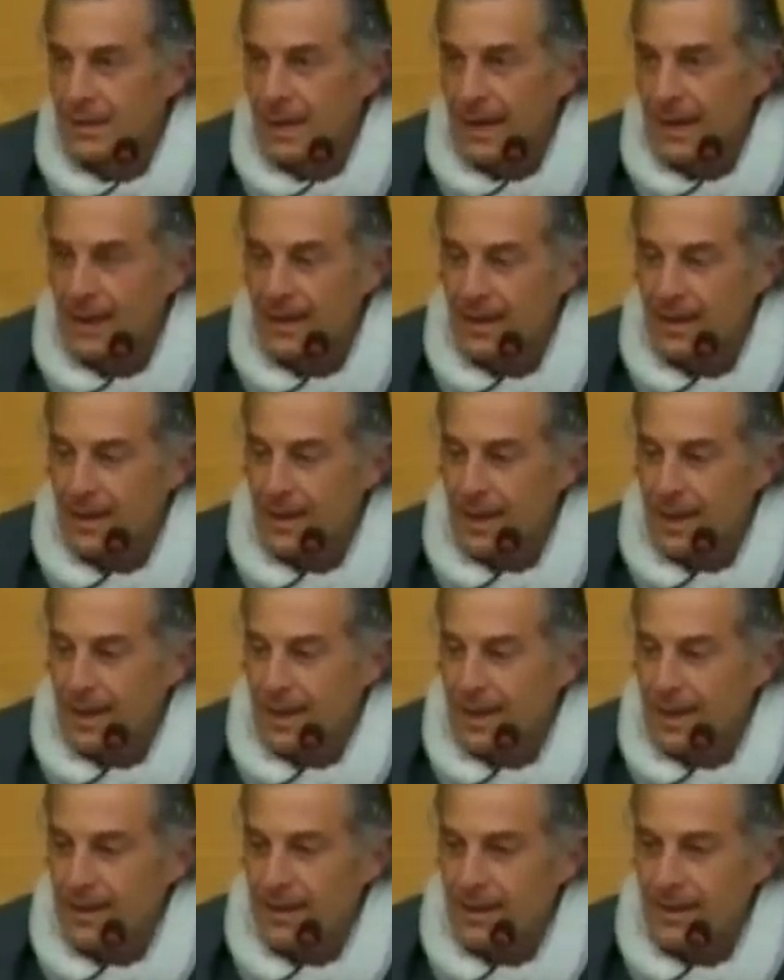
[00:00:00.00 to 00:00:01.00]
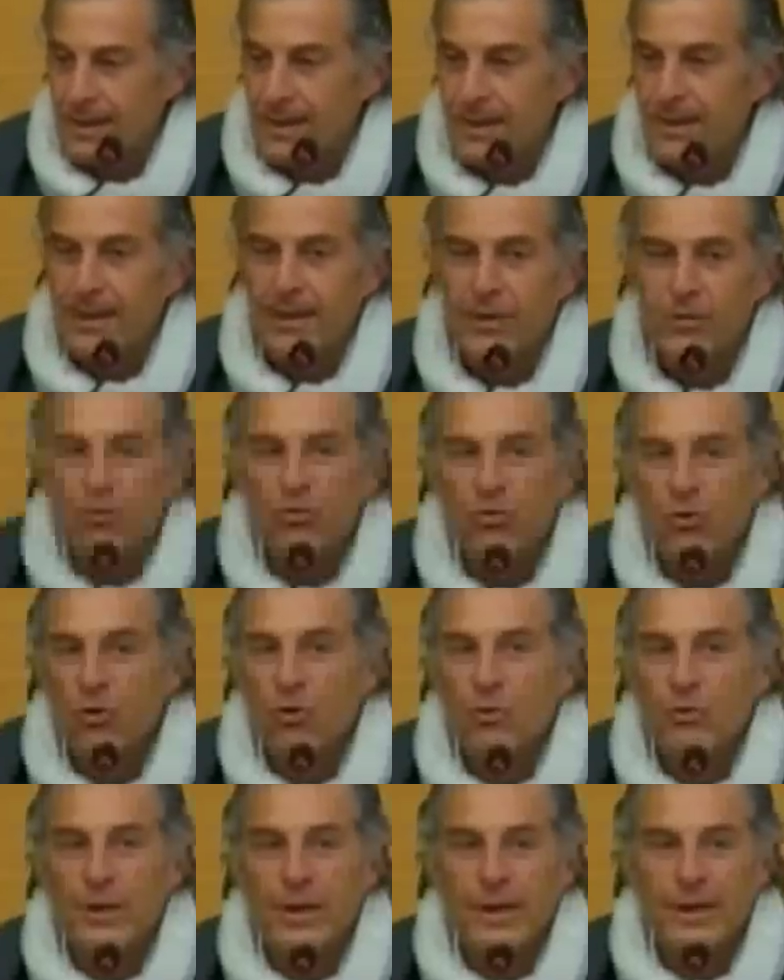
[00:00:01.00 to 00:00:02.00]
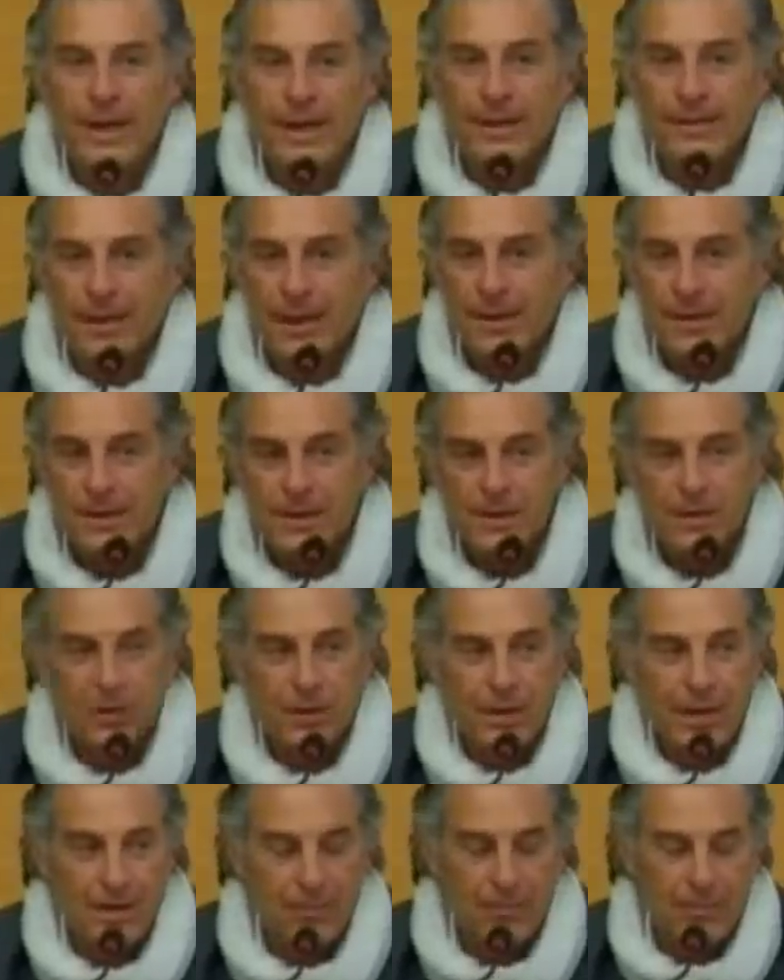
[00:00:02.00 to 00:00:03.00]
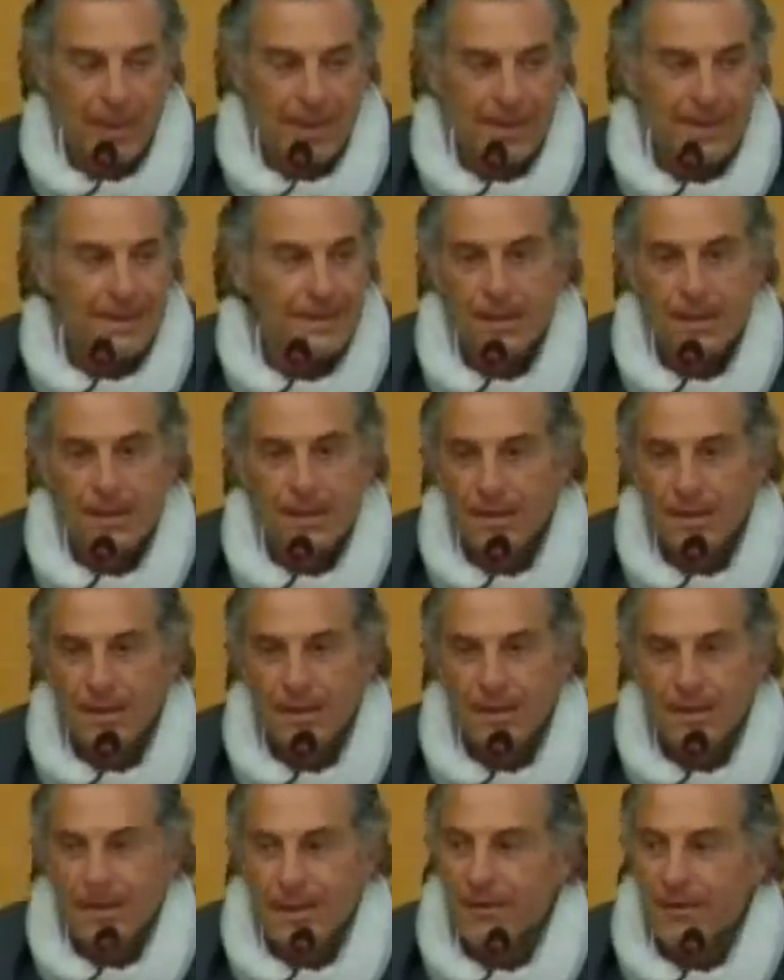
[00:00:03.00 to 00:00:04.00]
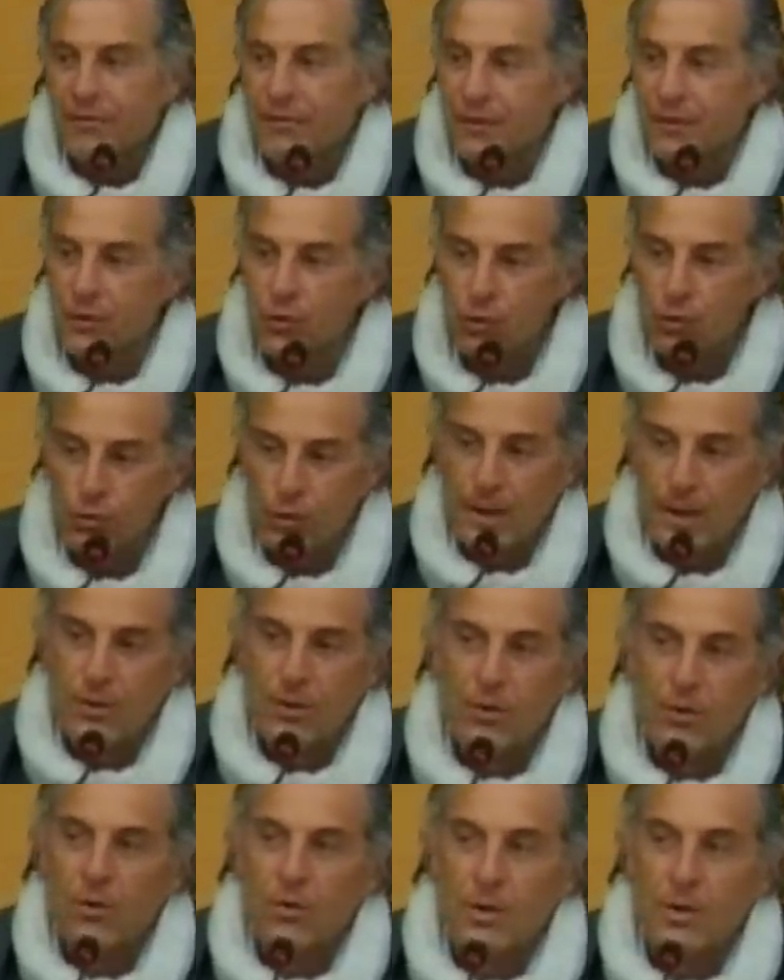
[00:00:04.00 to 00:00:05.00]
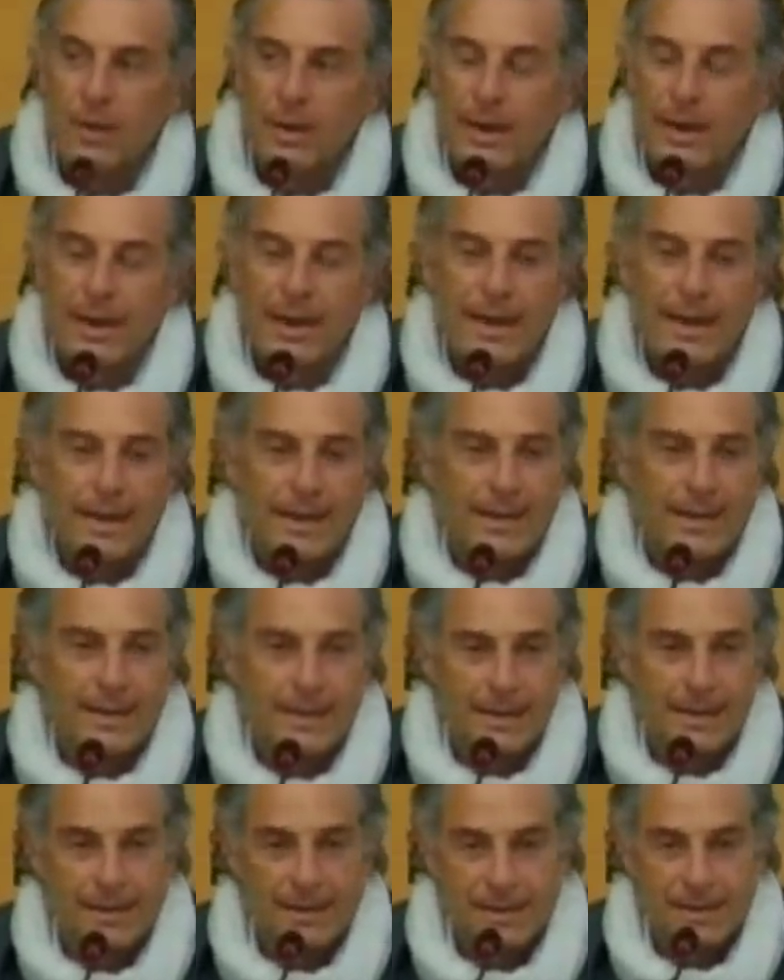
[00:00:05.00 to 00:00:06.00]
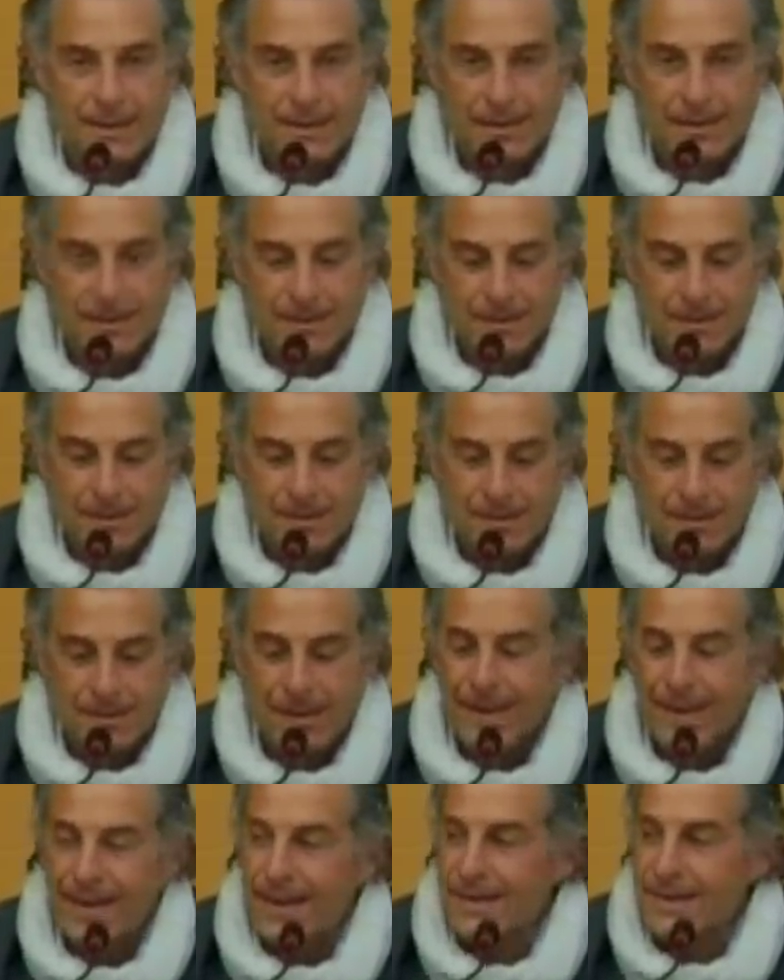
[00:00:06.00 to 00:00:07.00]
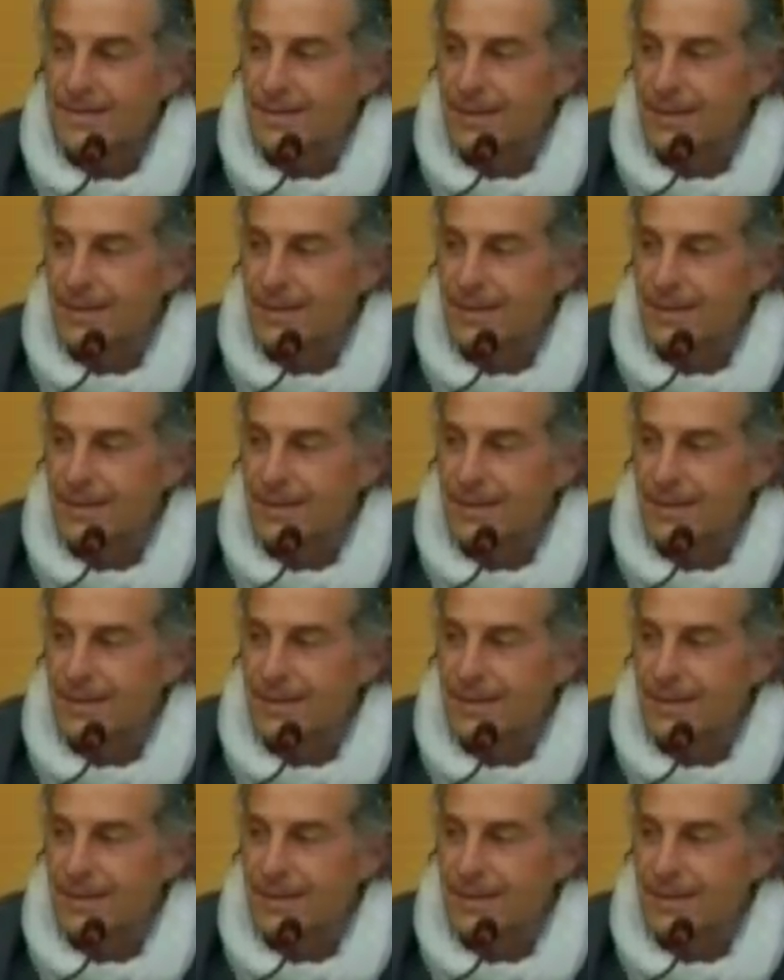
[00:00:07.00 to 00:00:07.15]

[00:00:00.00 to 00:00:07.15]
Sono oltre 5.000 i nativi di Cutro, uno dei comuni a maggiore densità di criminalità organizzata nel Cortonese, che abitano a Reggio